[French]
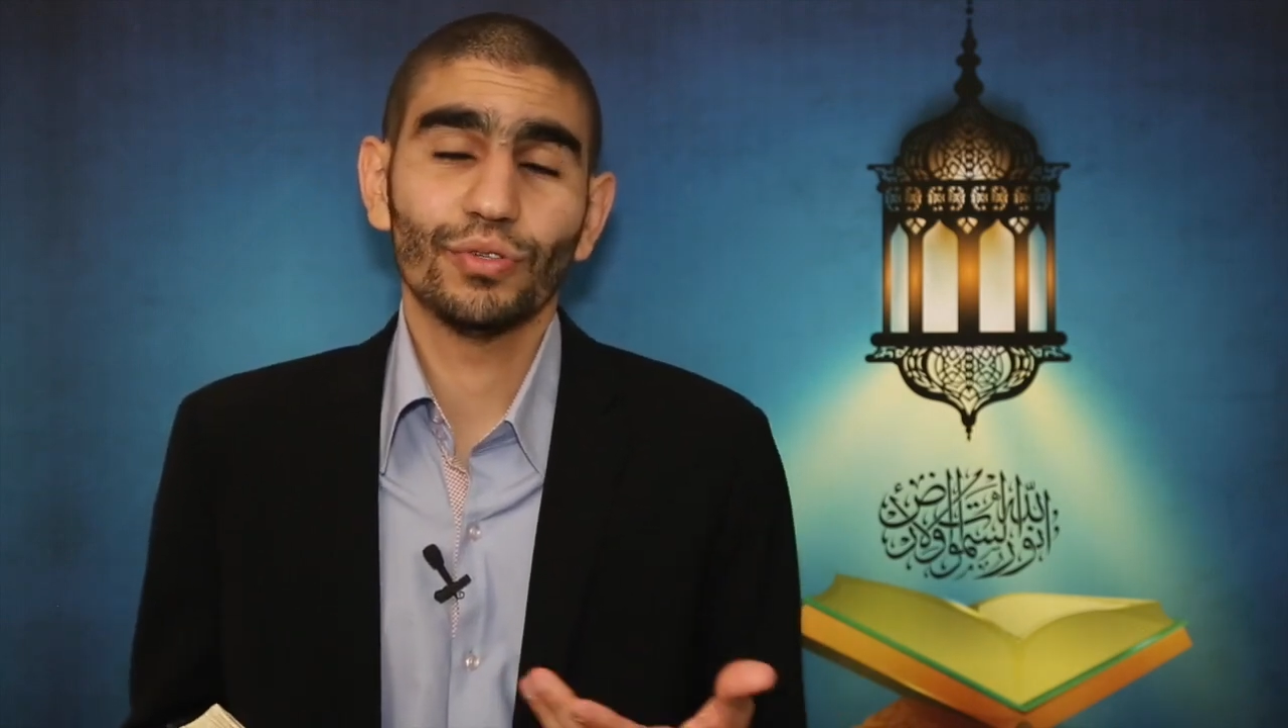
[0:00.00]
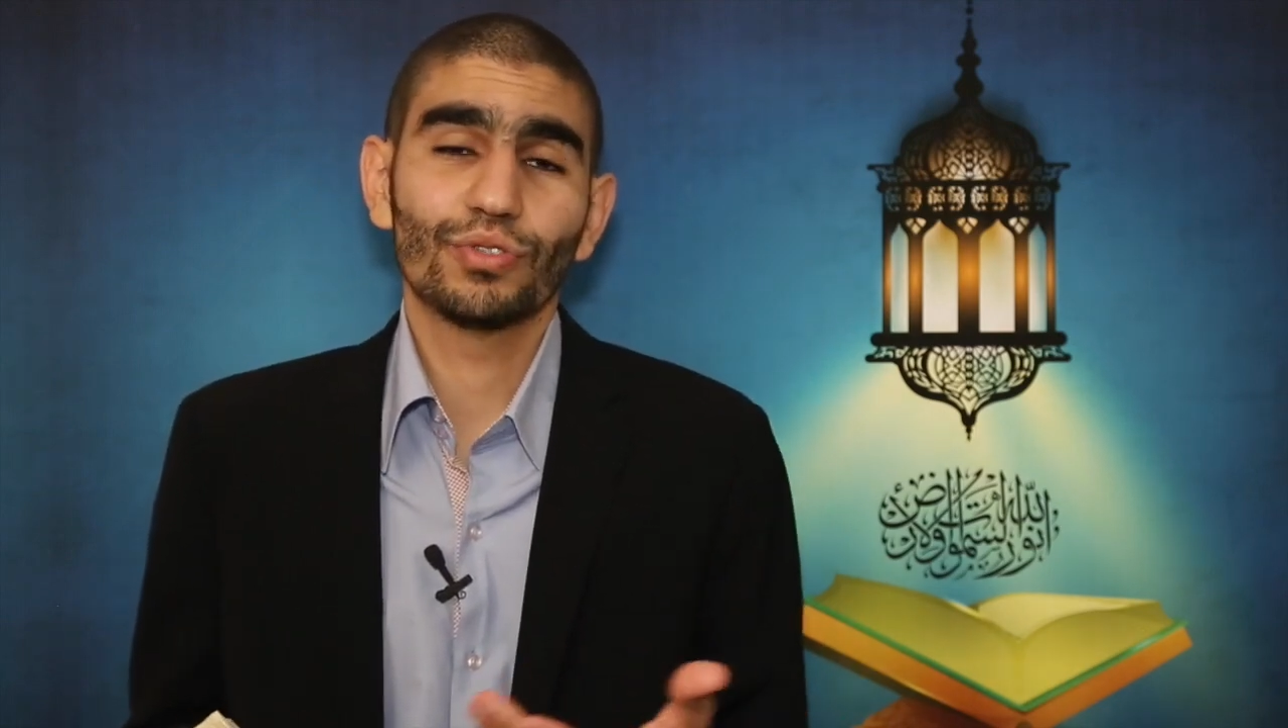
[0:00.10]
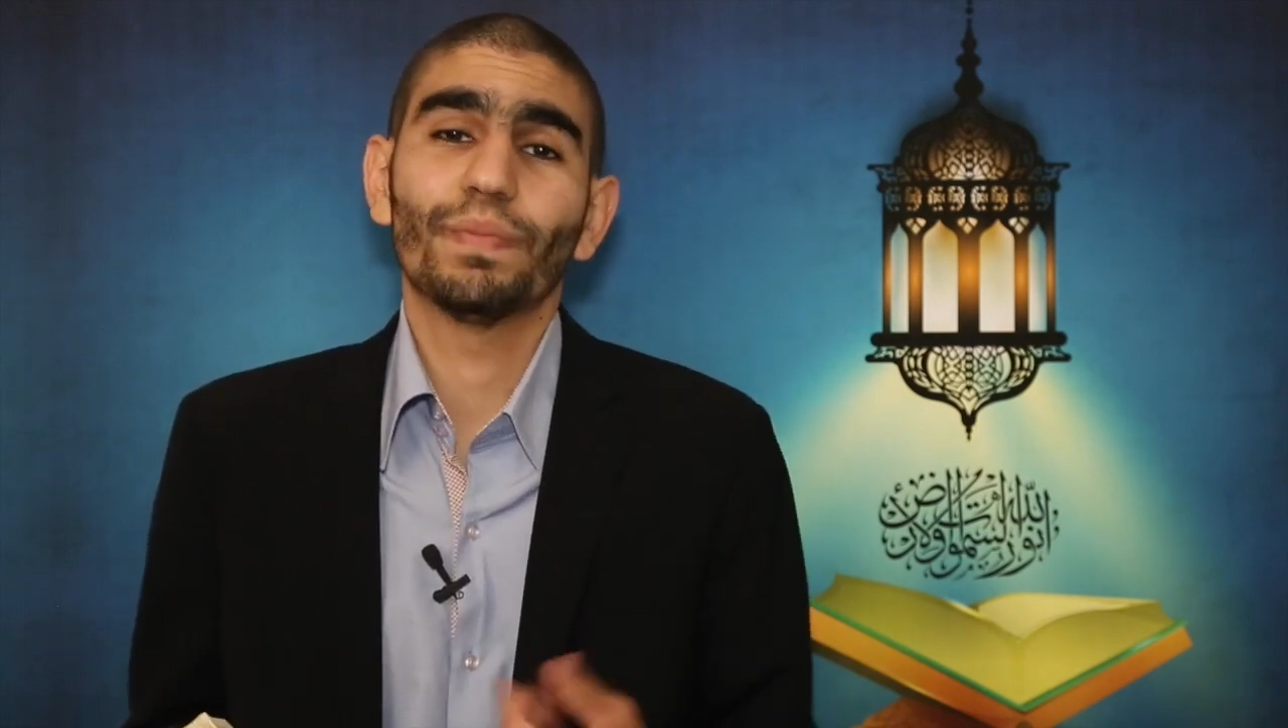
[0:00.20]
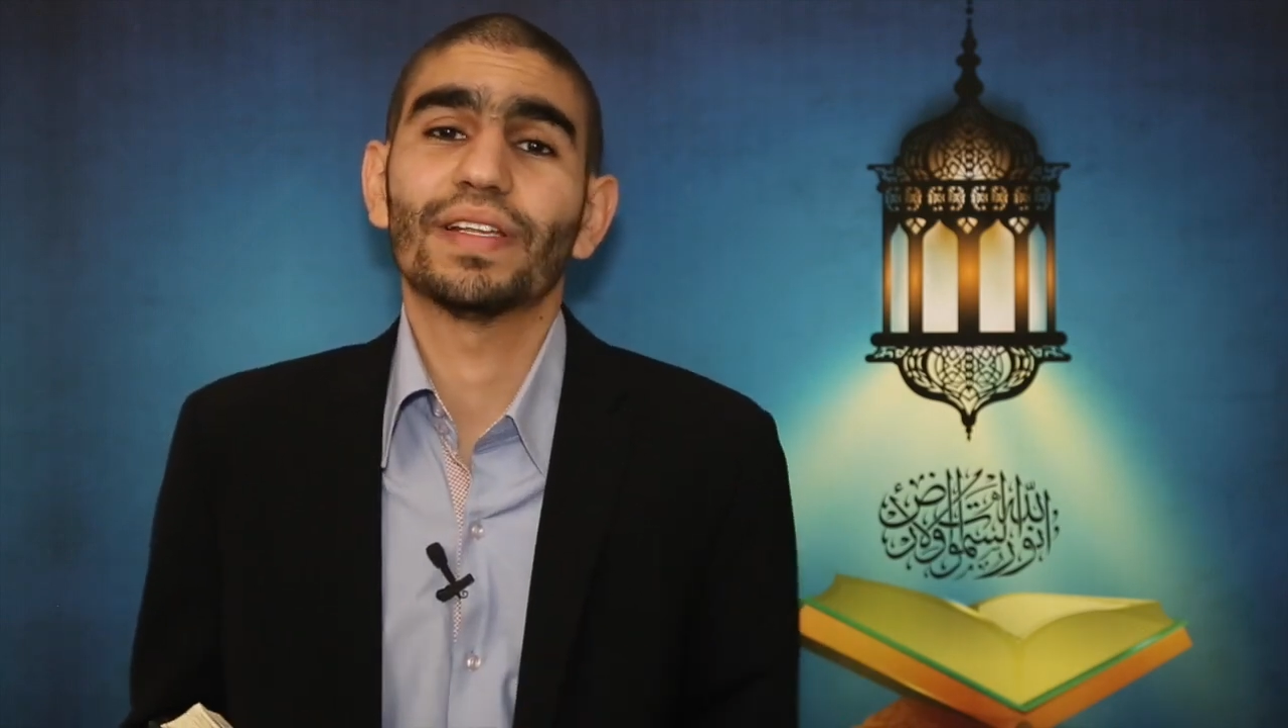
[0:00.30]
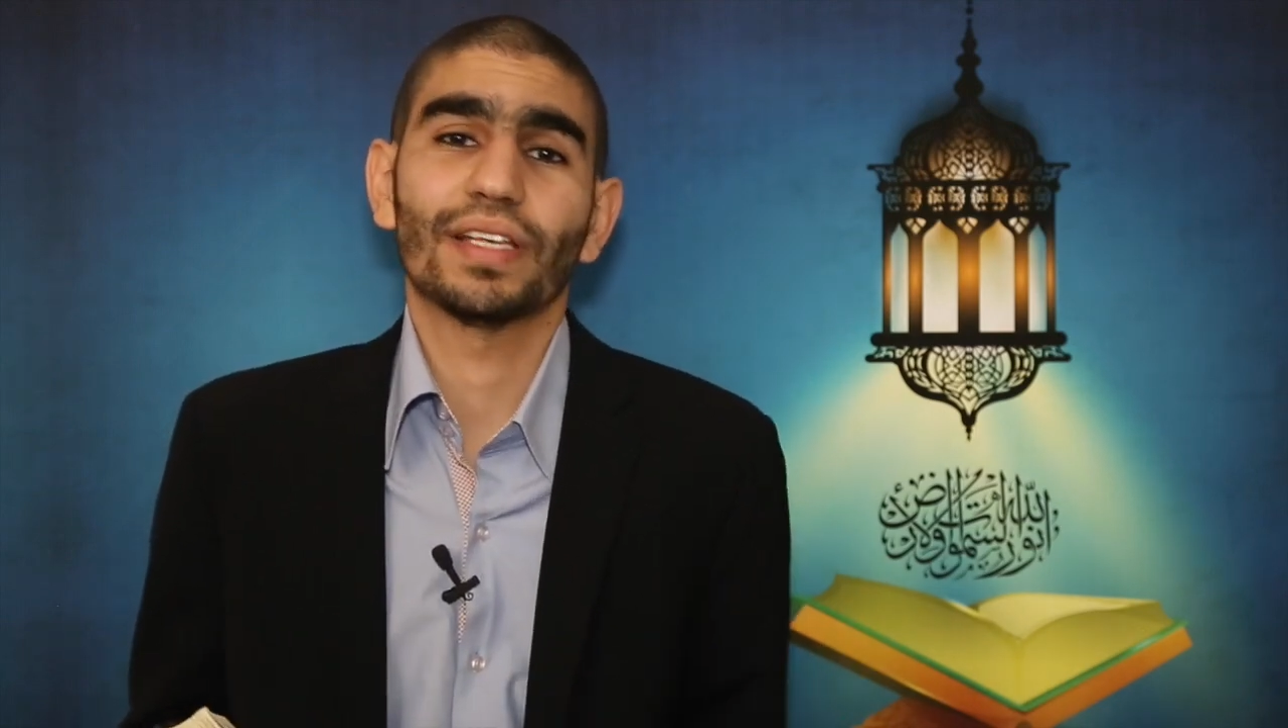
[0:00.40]
de
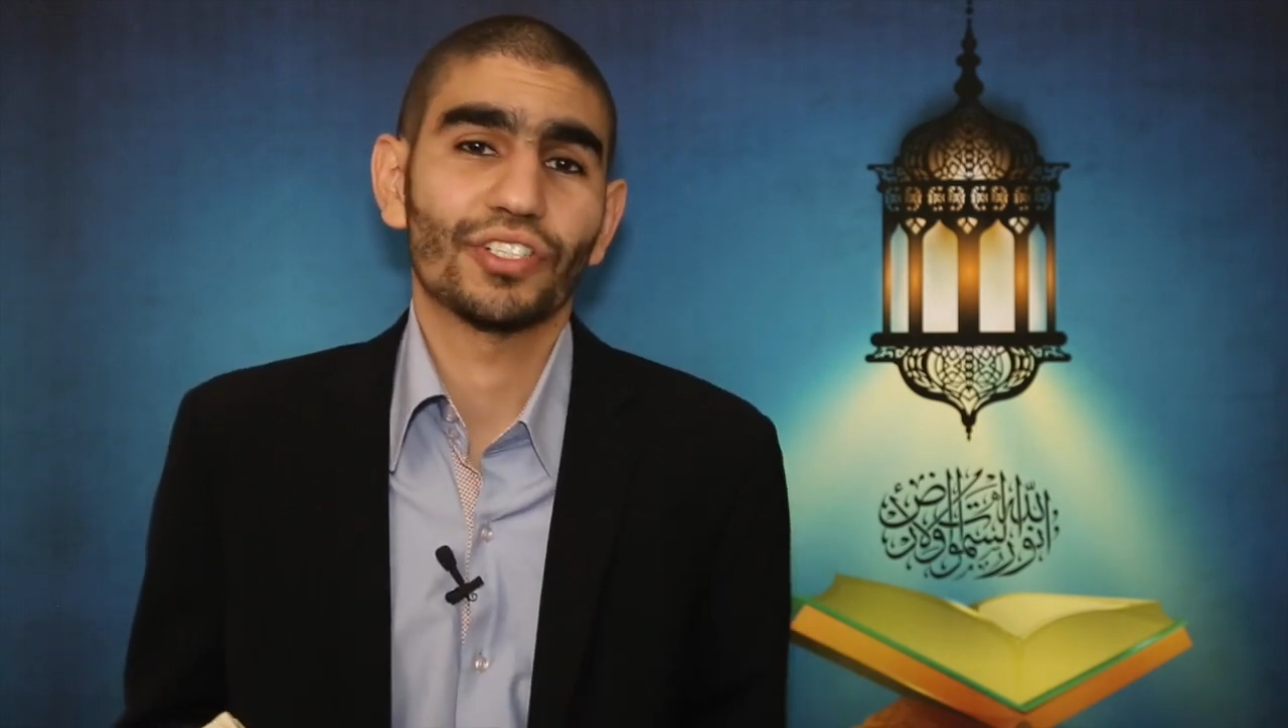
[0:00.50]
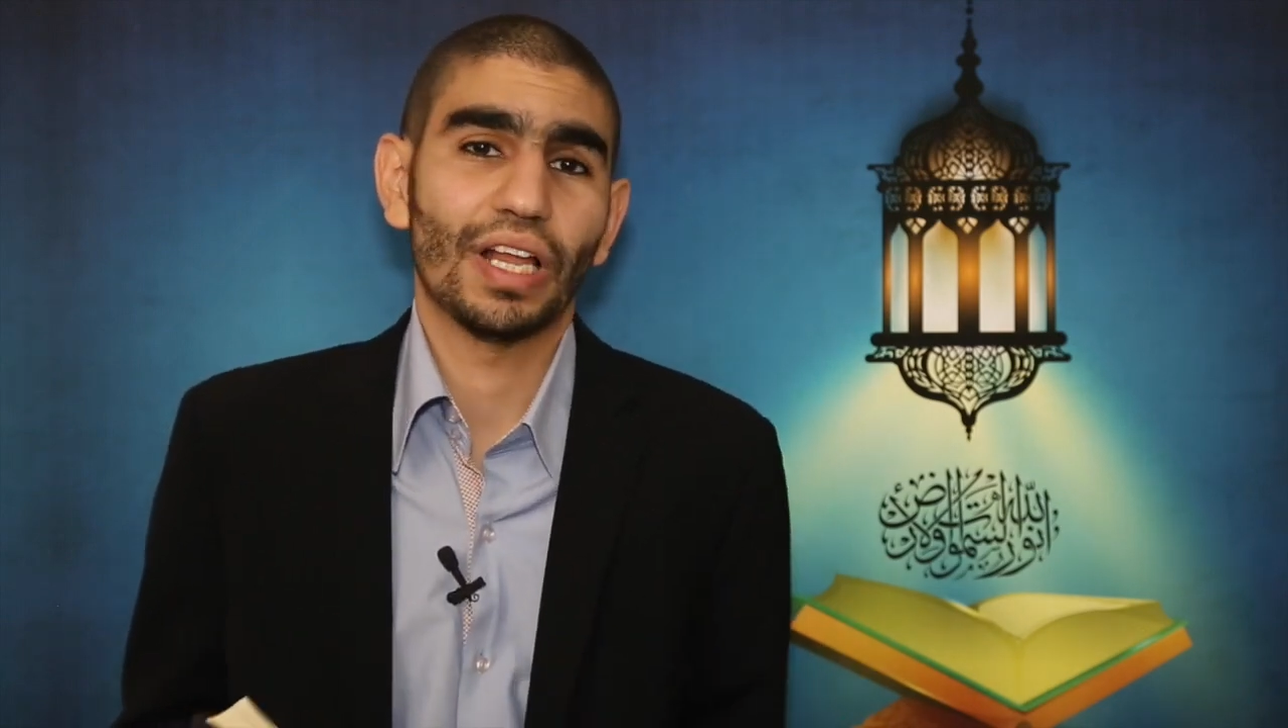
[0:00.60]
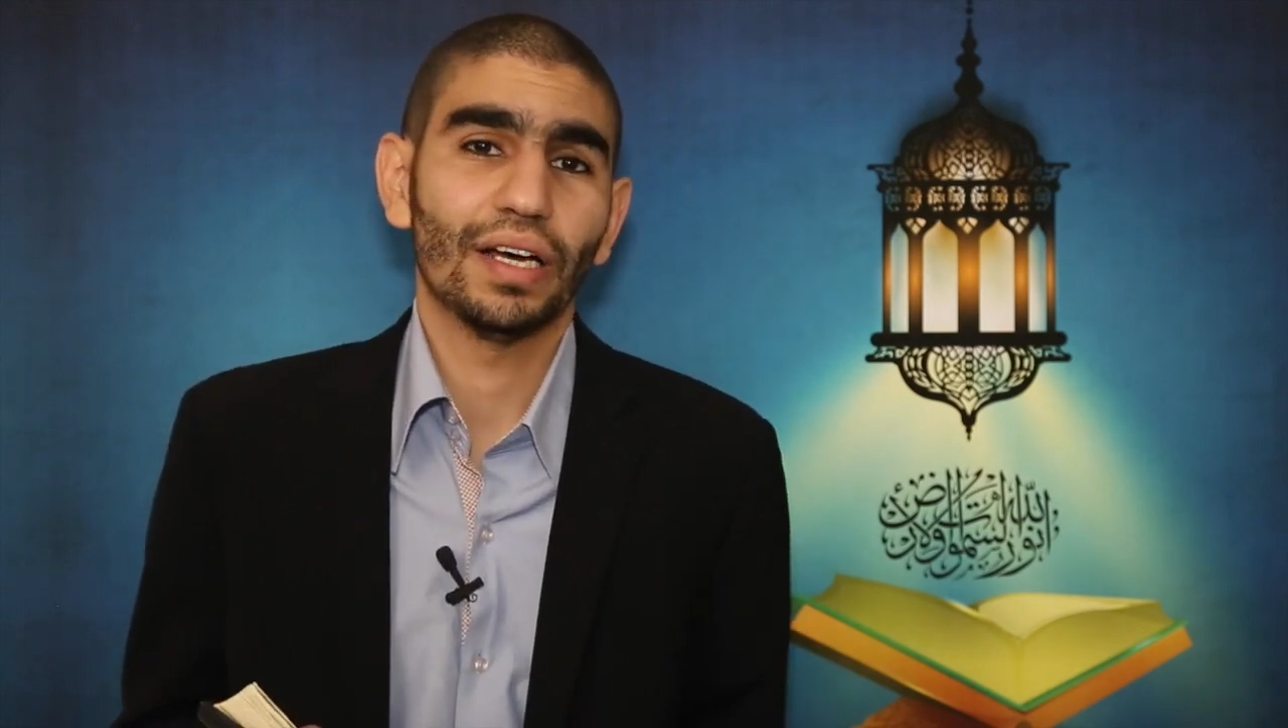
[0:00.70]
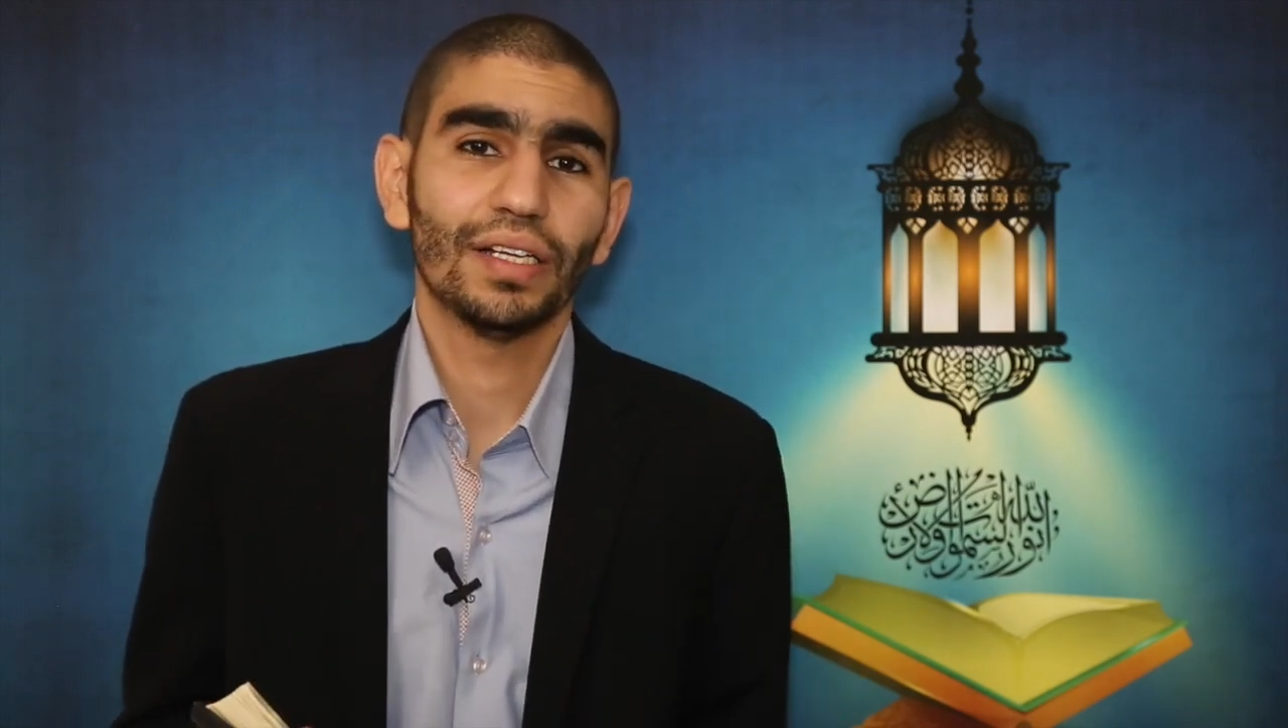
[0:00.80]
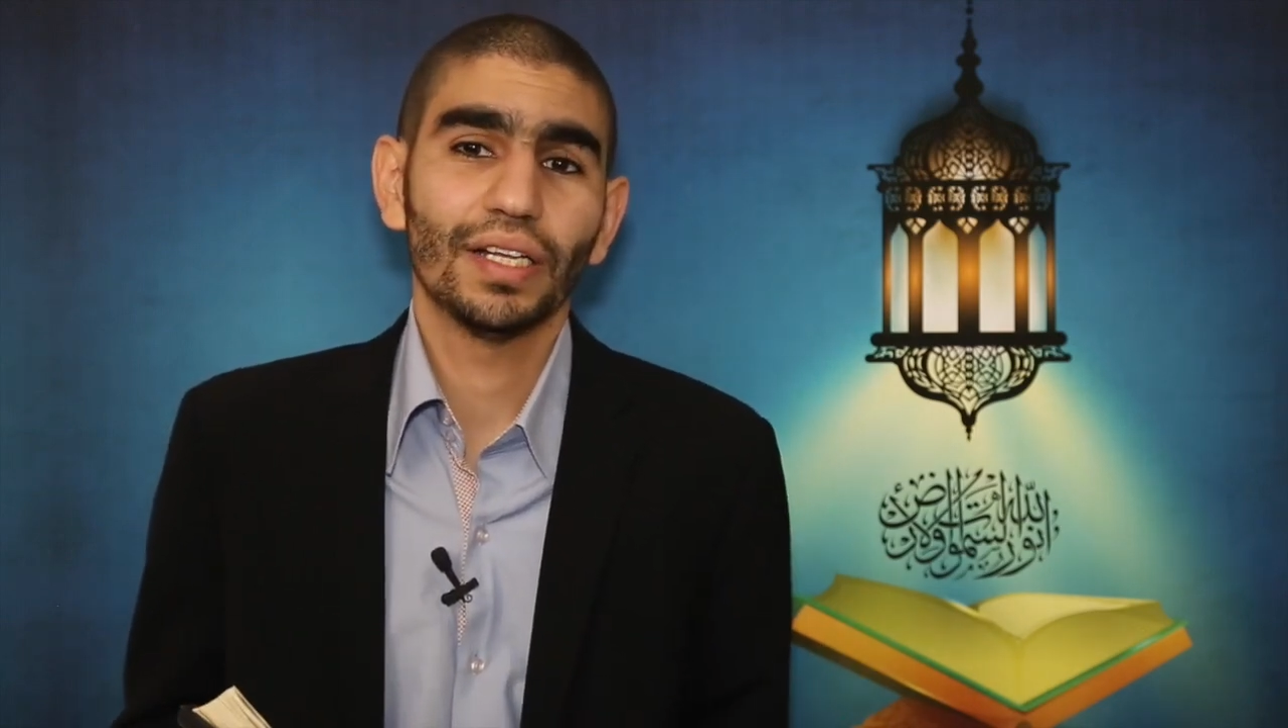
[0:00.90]
ce
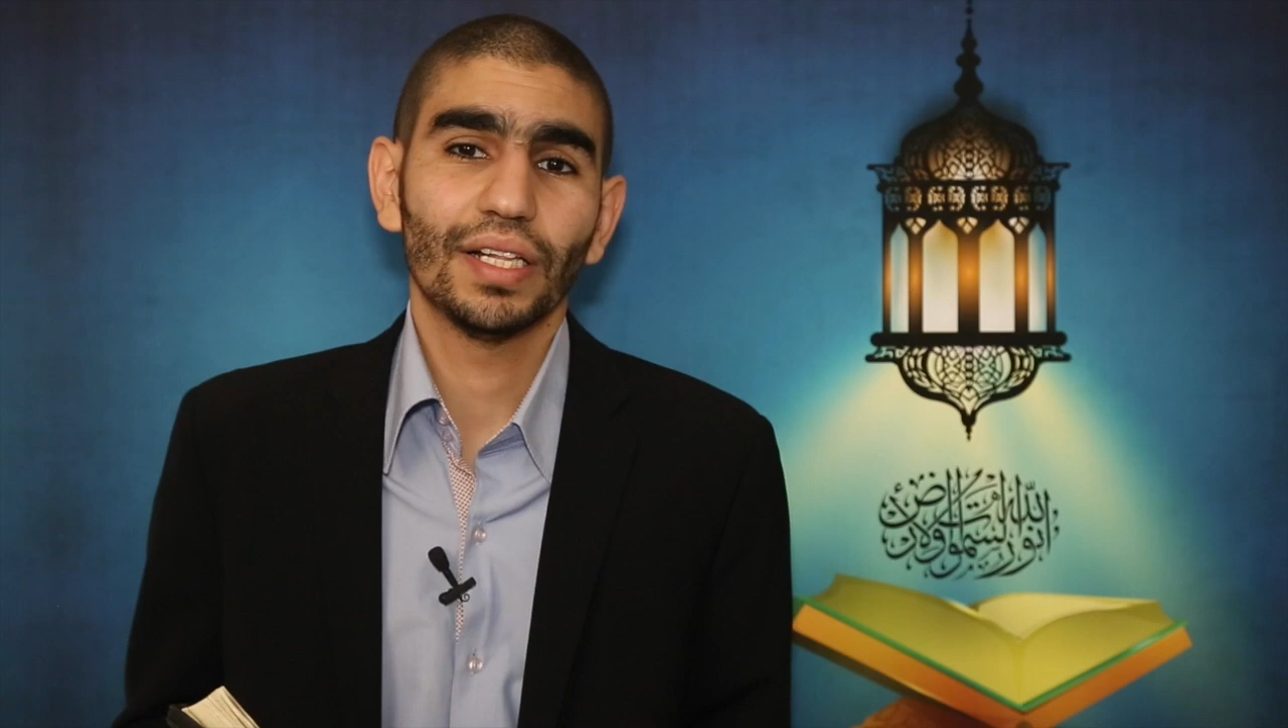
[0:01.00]
passage-là.